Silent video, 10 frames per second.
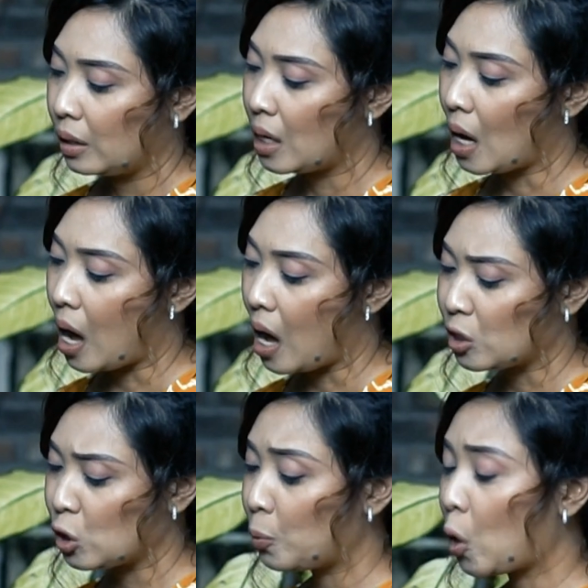ya
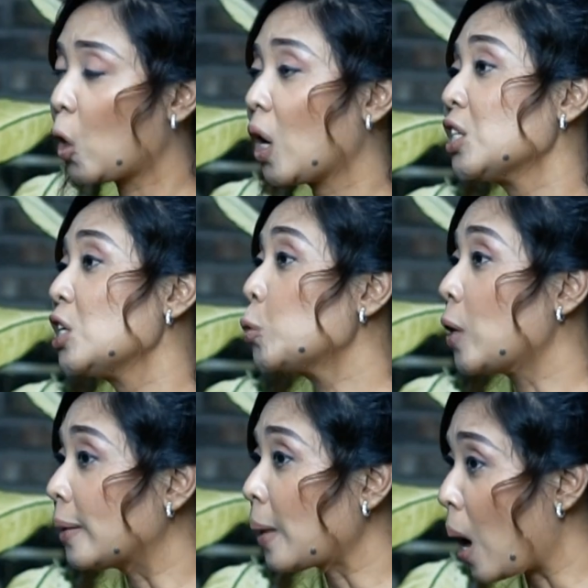semua orang sih
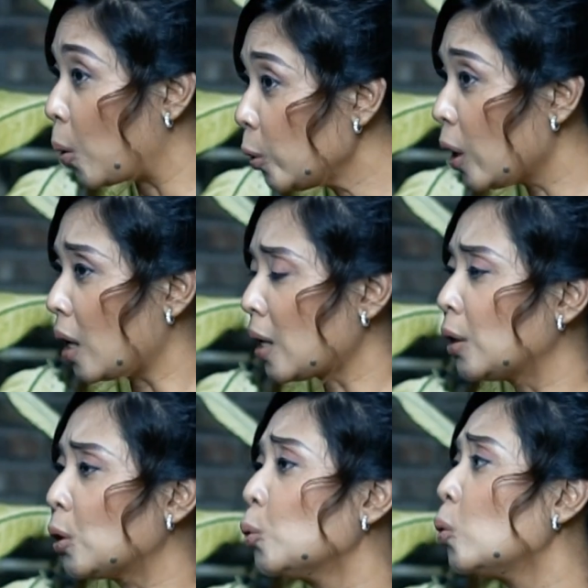sudah tahu ya
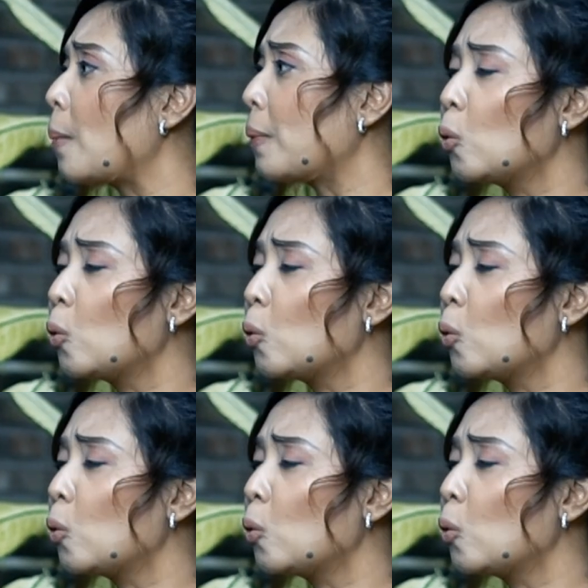Tante tuh nggak